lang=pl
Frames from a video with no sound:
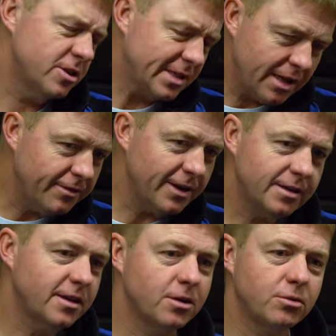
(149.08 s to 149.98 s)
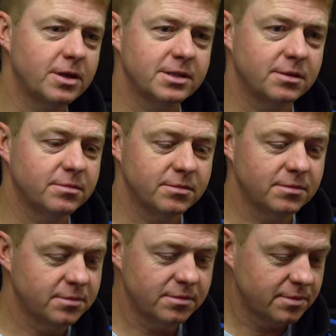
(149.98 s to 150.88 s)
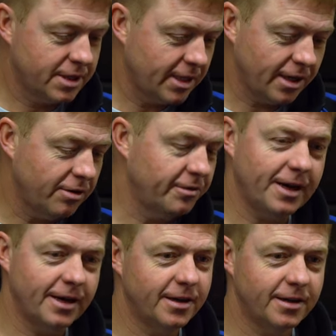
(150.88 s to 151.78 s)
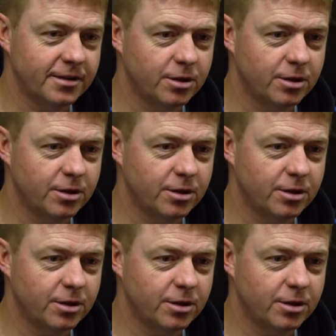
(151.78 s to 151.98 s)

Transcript: Wszystkie wędki, które są dedykowane